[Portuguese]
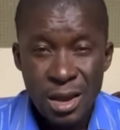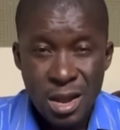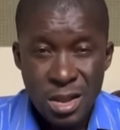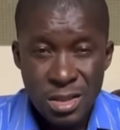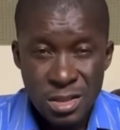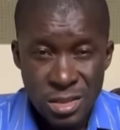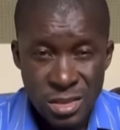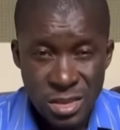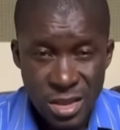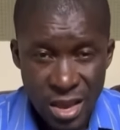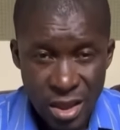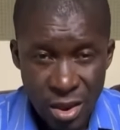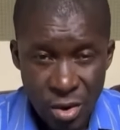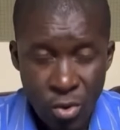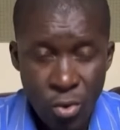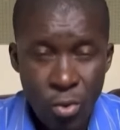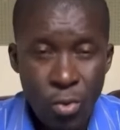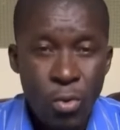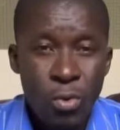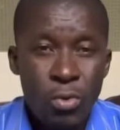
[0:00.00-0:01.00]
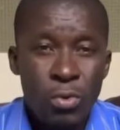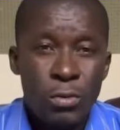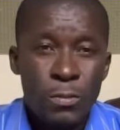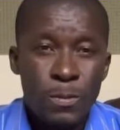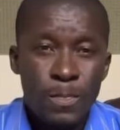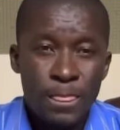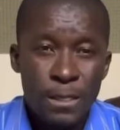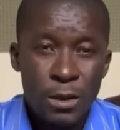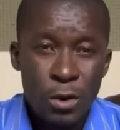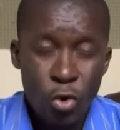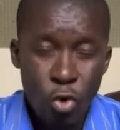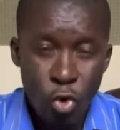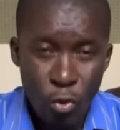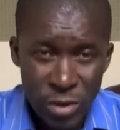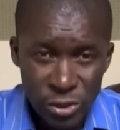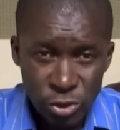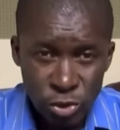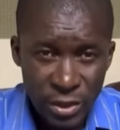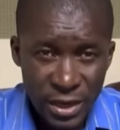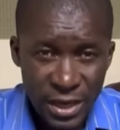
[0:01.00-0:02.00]
deu uma
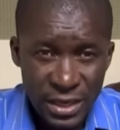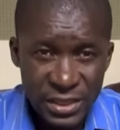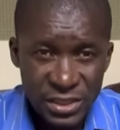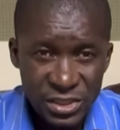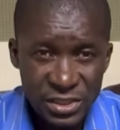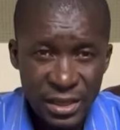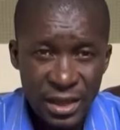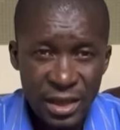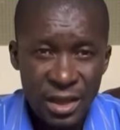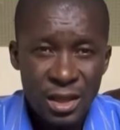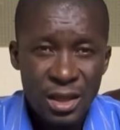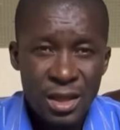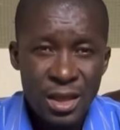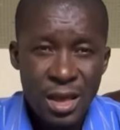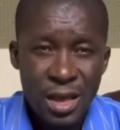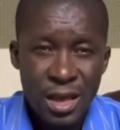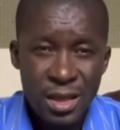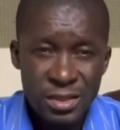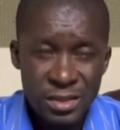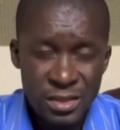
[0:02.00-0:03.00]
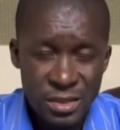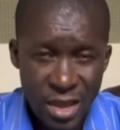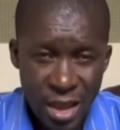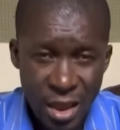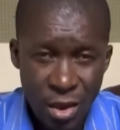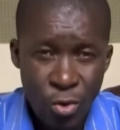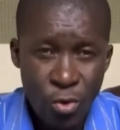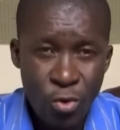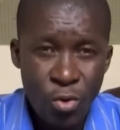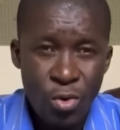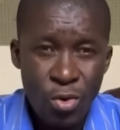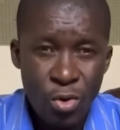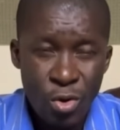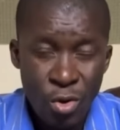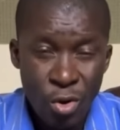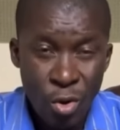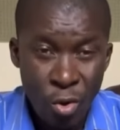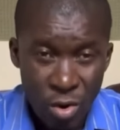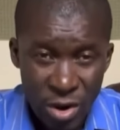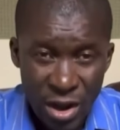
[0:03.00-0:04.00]
jornalista, deu
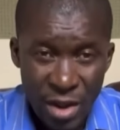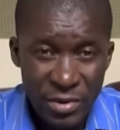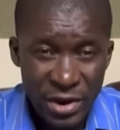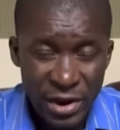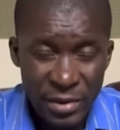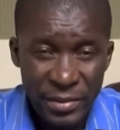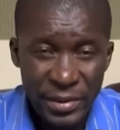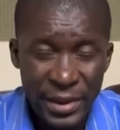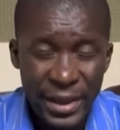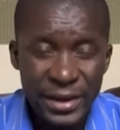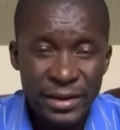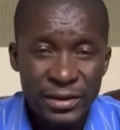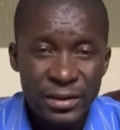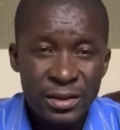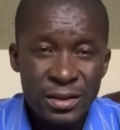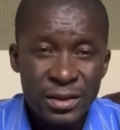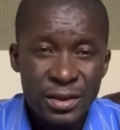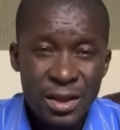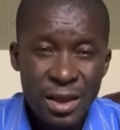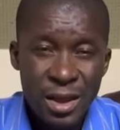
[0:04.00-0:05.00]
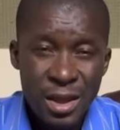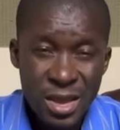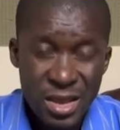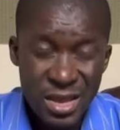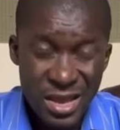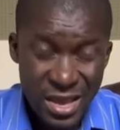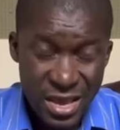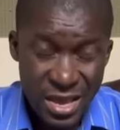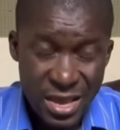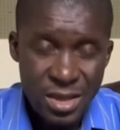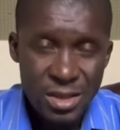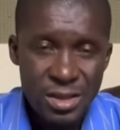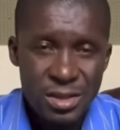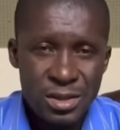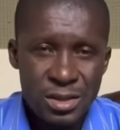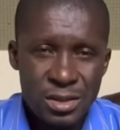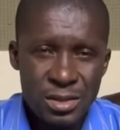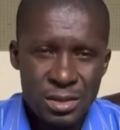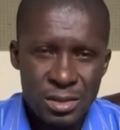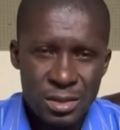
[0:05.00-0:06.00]
um cameraman e
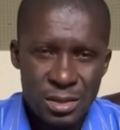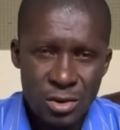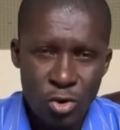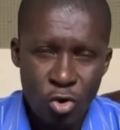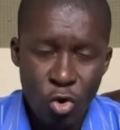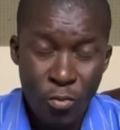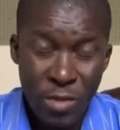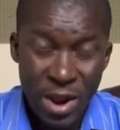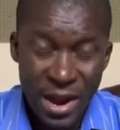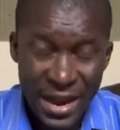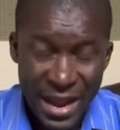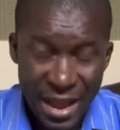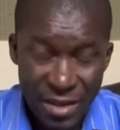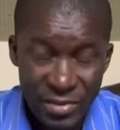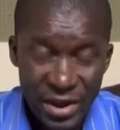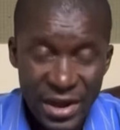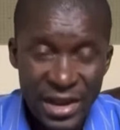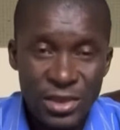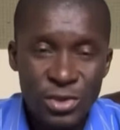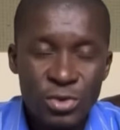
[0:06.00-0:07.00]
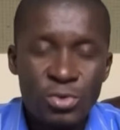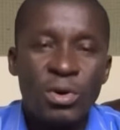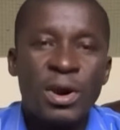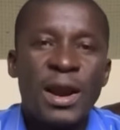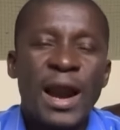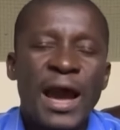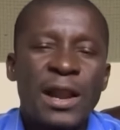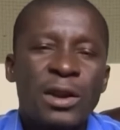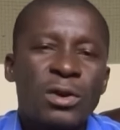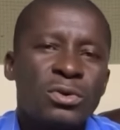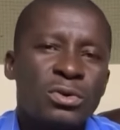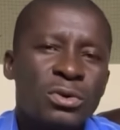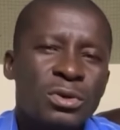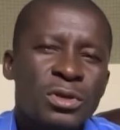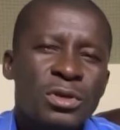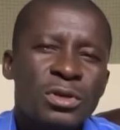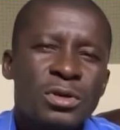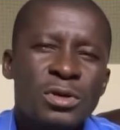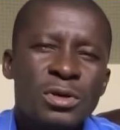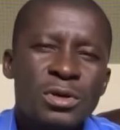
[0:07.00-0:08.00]
uma câmara e um carro
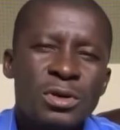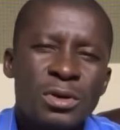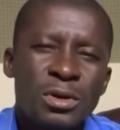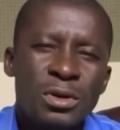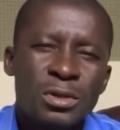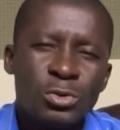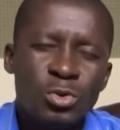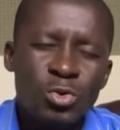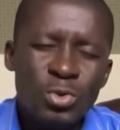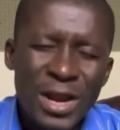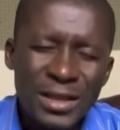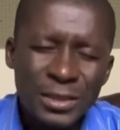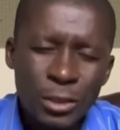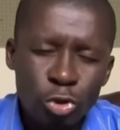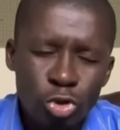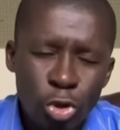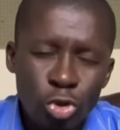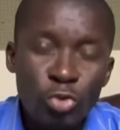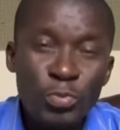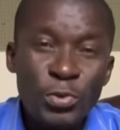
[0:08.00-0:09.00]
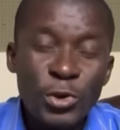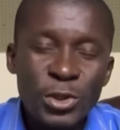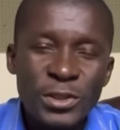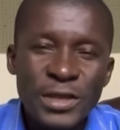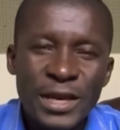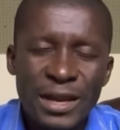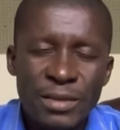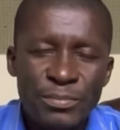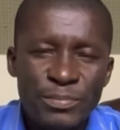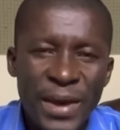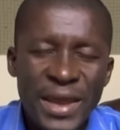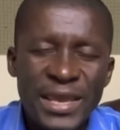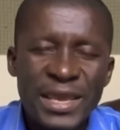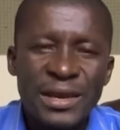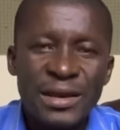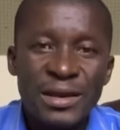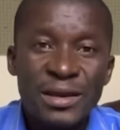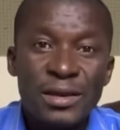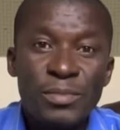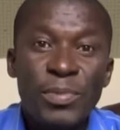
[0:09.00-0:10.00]
durante todo o período da
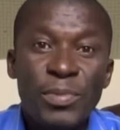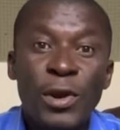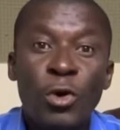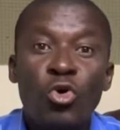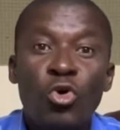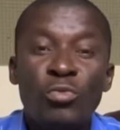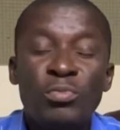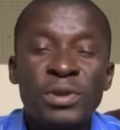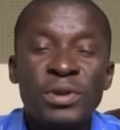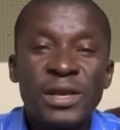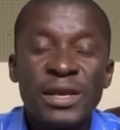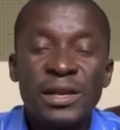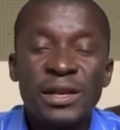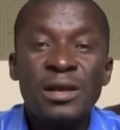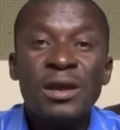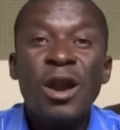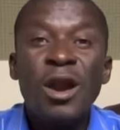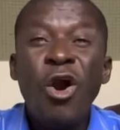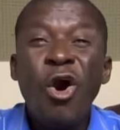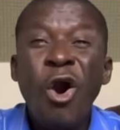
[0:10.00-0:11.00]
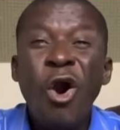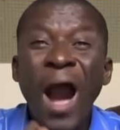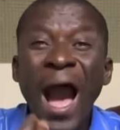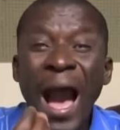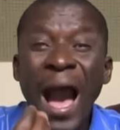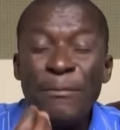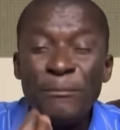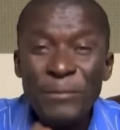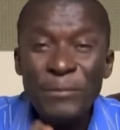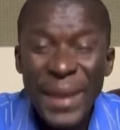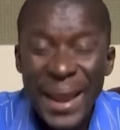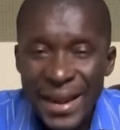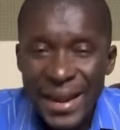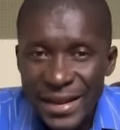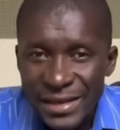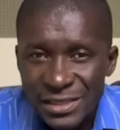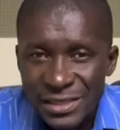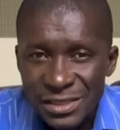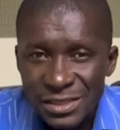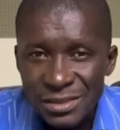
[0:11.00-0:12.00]
campanha para cobrir
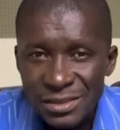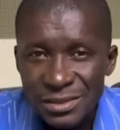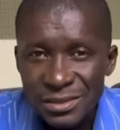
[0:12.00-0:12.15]
apenas